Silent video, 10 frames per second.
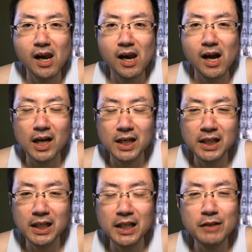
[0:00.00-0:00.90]
はっ
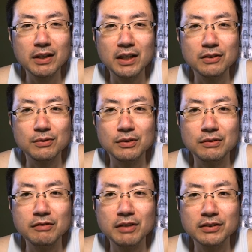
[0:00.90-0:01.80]
きり言わない、
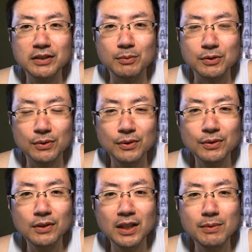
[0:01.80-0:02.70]
言わなくても相
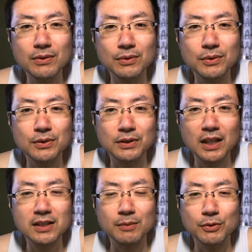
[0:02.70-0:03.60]
当なレベルの能力を
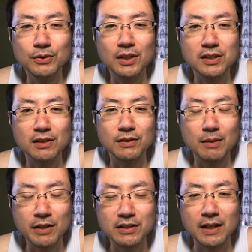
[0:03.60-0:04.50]
高さが持ってらっしゃるんだ
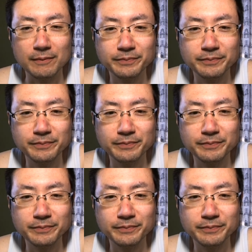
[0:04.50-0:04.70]
よ、皆さ